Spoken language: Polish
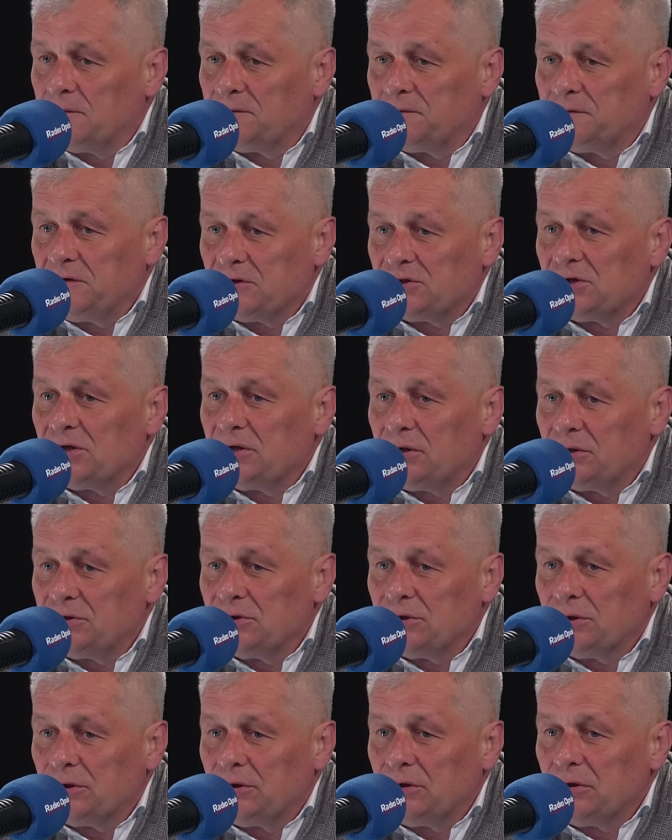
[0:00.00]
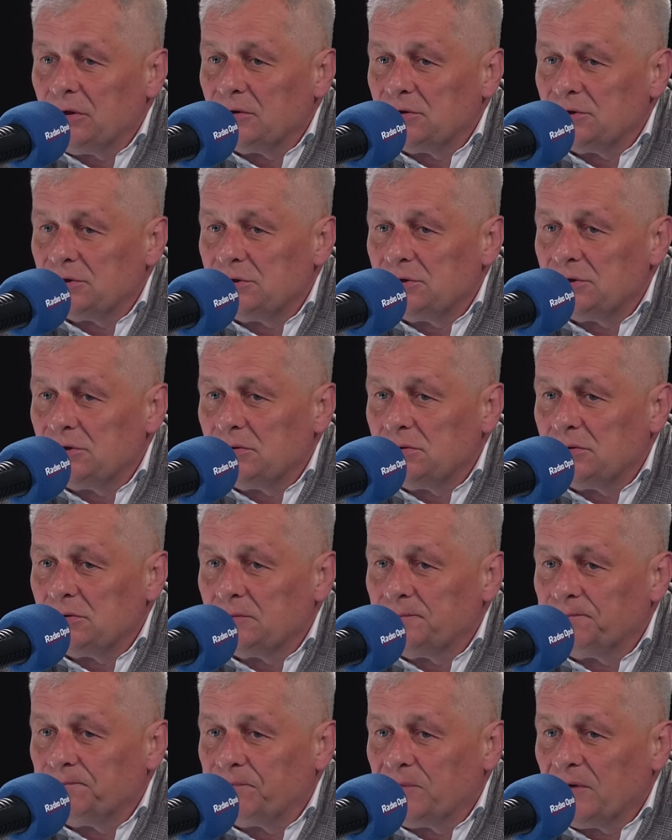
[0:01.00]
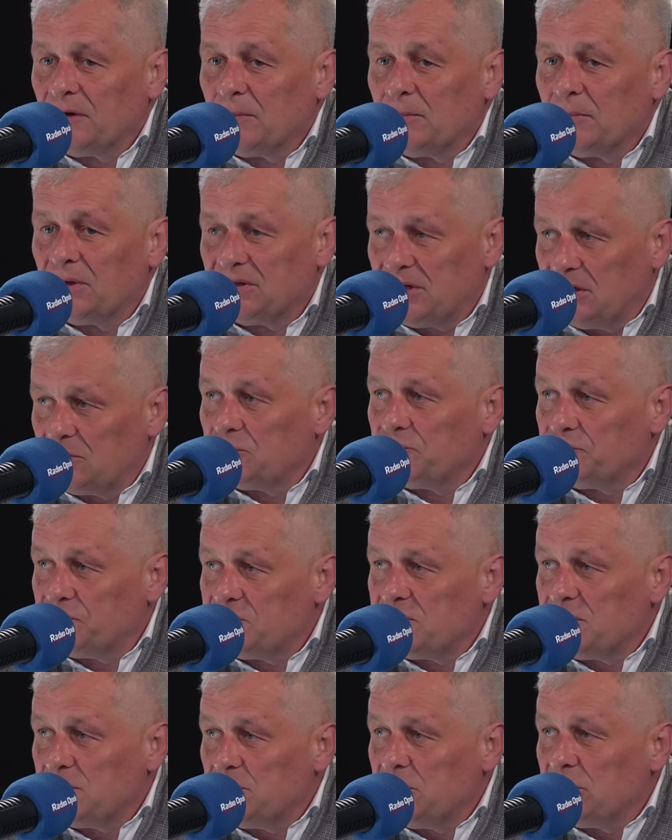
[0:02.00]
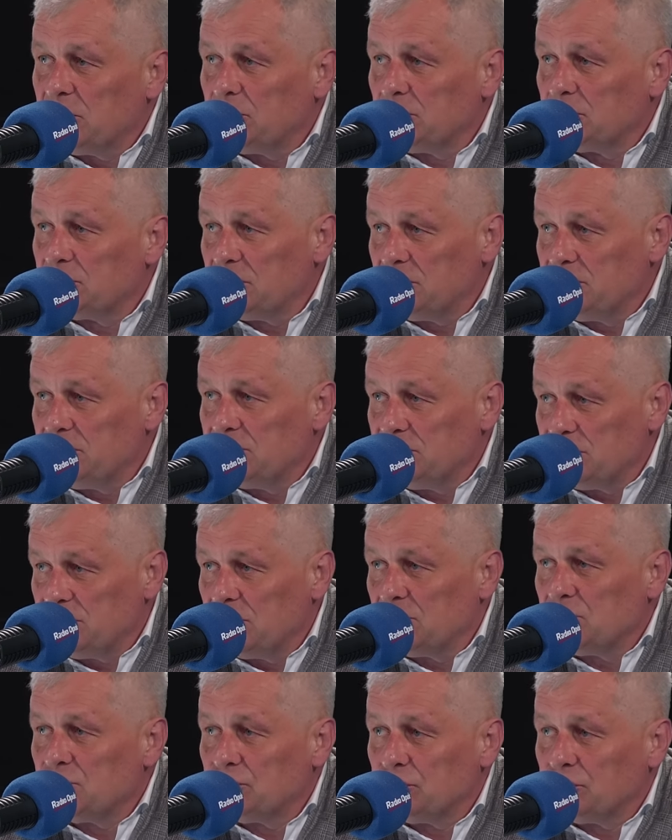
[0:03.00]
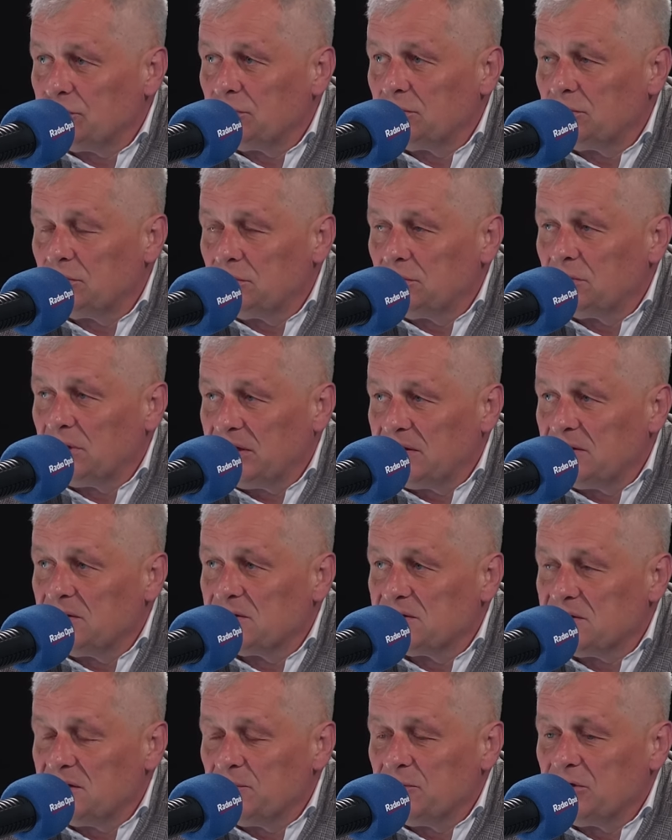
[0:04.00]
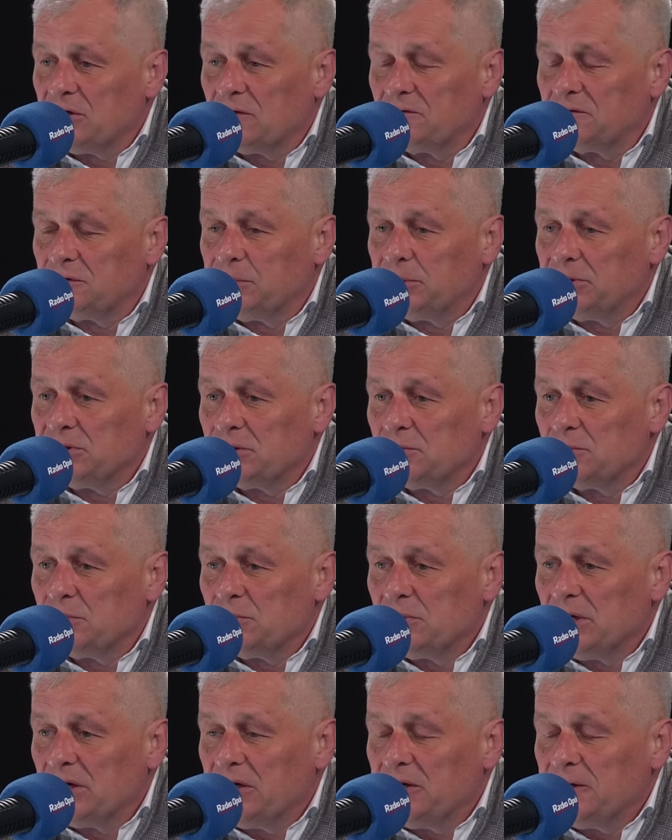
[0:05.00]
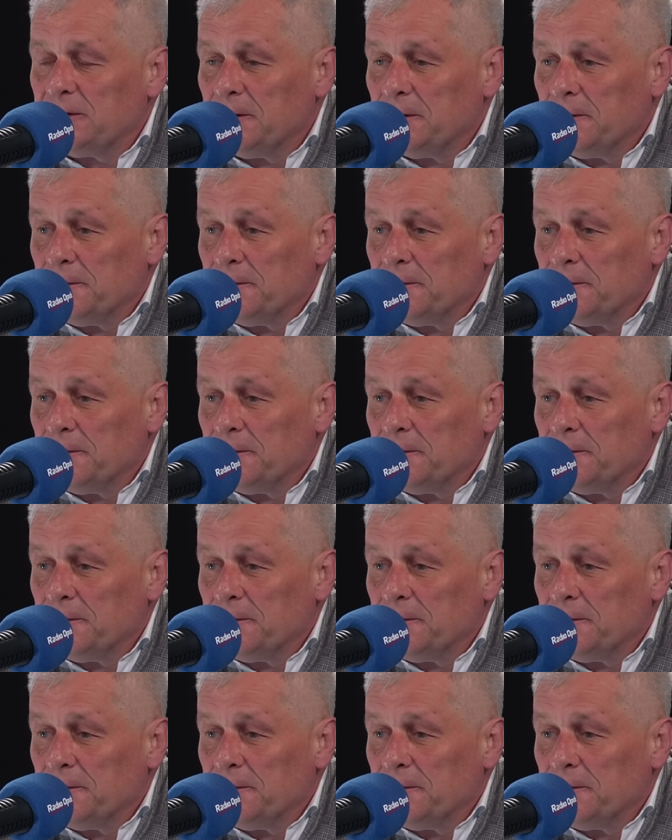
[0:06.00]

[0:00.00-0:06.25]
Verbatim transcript: jeżeli chodzi o ilość mm, mandatów w Sejmiku, czyli 10 e, radnych sejmikowych będziemy mieli.